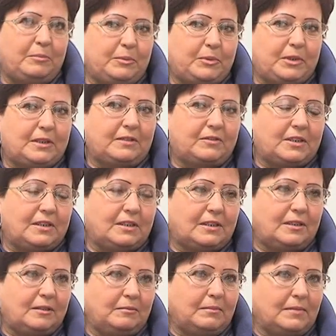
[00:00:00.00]
mnie przede
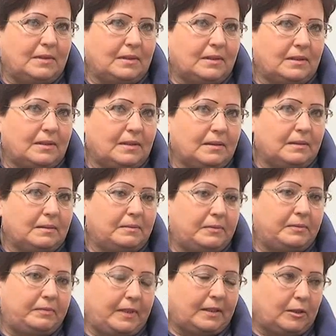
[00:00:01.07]
wszystkim y,
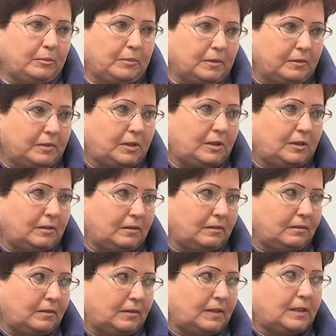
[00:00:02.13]
wiadomość
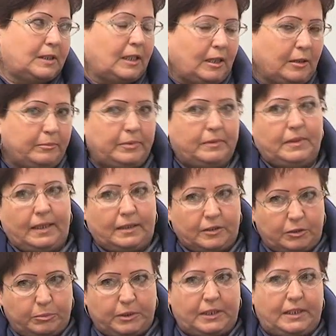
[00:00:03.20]
y, sklep
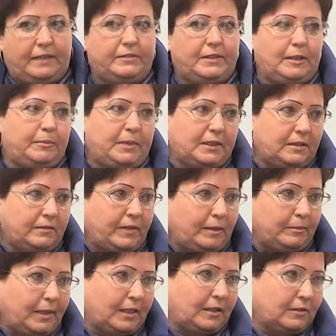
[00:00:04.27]
jako sprzedawca.
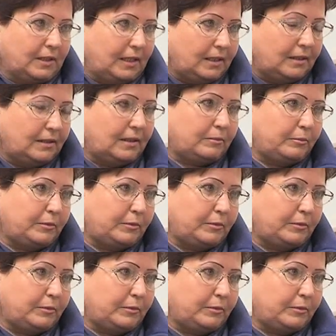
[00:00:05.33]
Pracowałam jako kelner